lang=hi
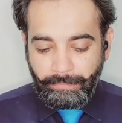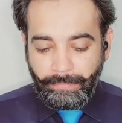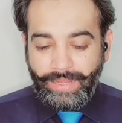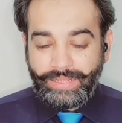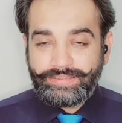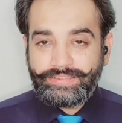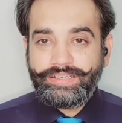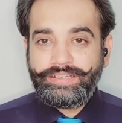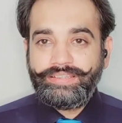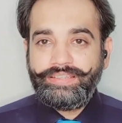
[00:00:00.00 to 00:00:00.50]

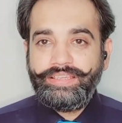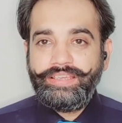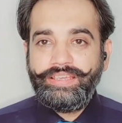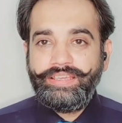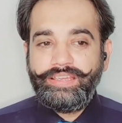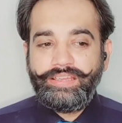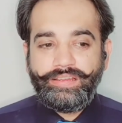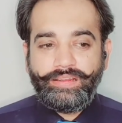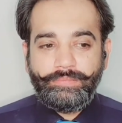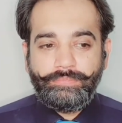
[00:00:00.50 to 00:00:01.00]
बात करते
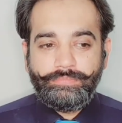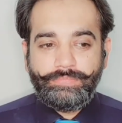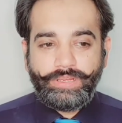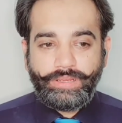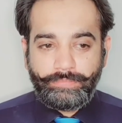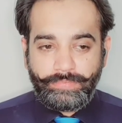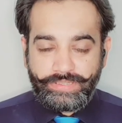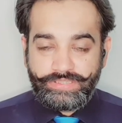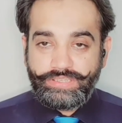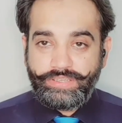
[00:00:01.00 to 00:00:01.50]
हैं हम
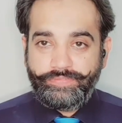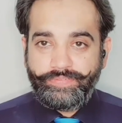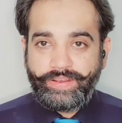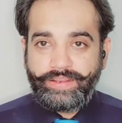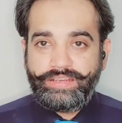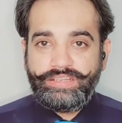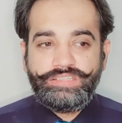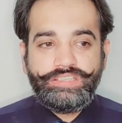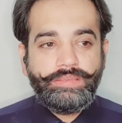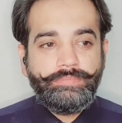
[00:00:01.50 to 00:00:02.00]
अब इसकी
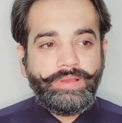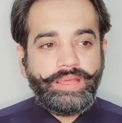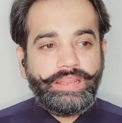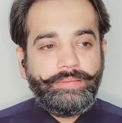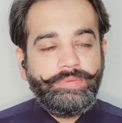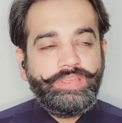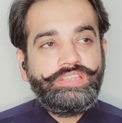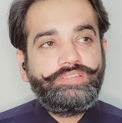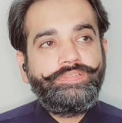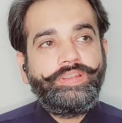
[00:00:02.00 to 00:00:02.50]
फ्रेगरेंस के
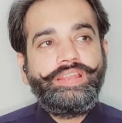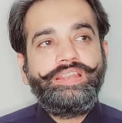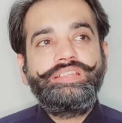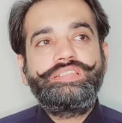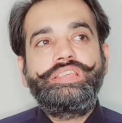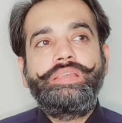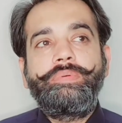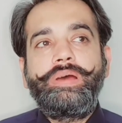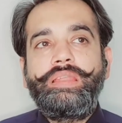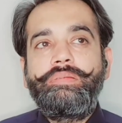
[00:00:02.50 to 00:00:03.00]
बारे में इस
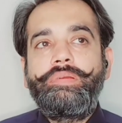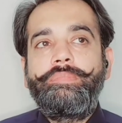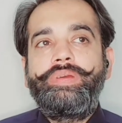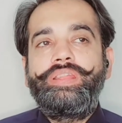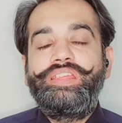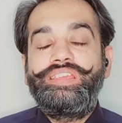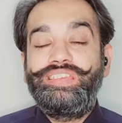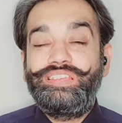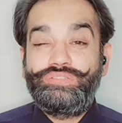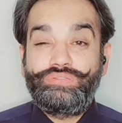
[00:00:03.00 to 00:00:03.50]
फ्रेगरेंस के बारे में
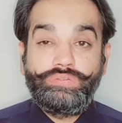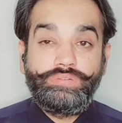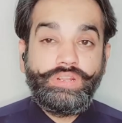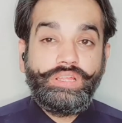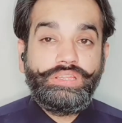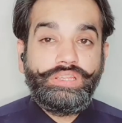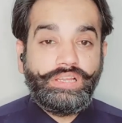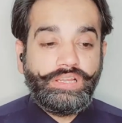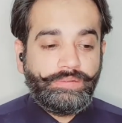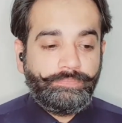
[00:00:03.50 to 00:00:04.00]
मैंने ये
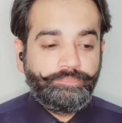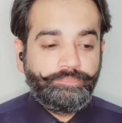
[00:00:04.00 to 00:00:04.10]
सुना था